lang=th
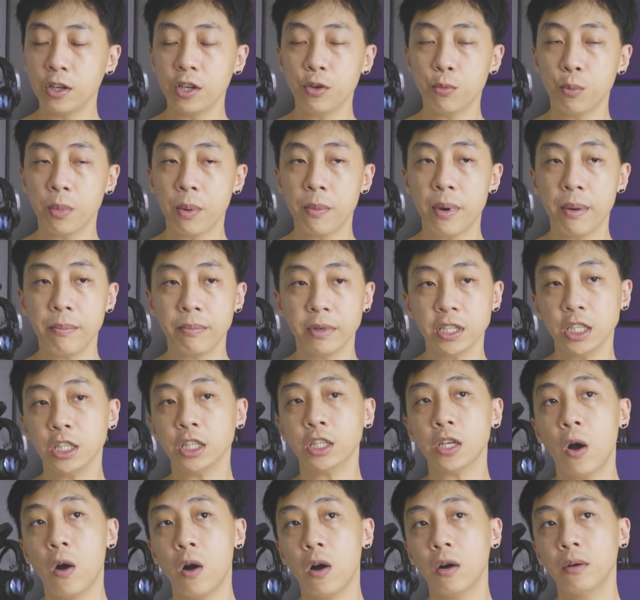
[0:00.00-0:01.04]
ก็อยู่ประมาณ 1 2
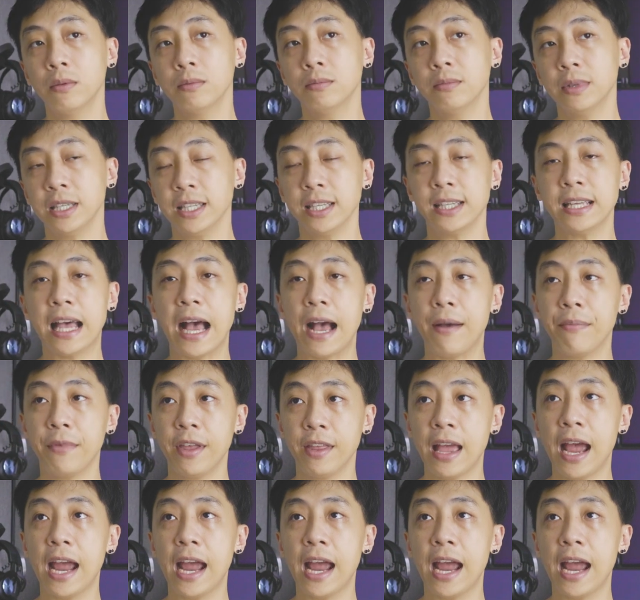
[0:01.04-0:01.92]
มื่นสามใน